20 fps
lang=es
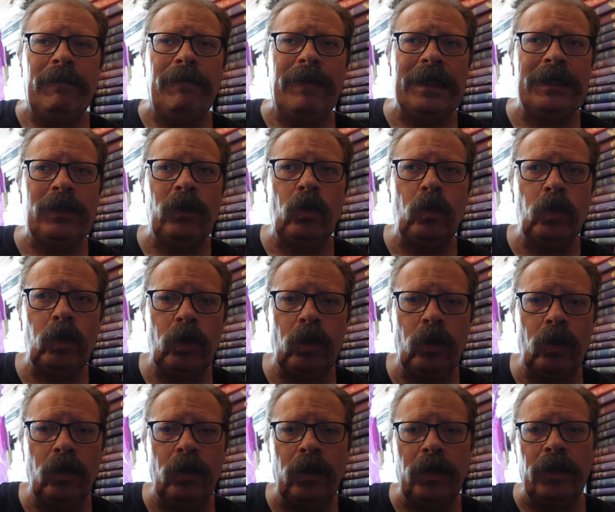más
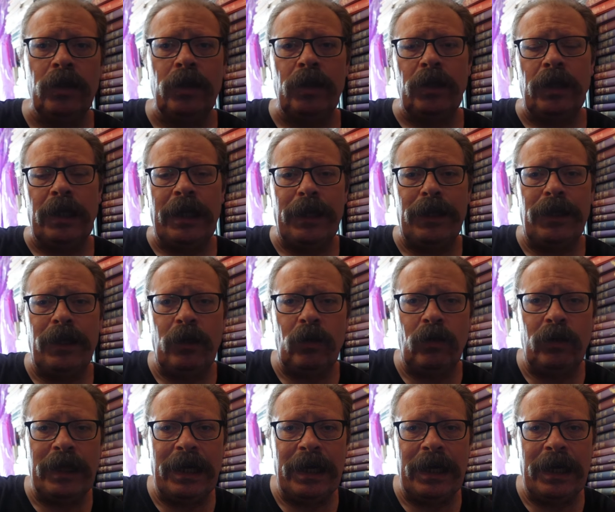justo hacer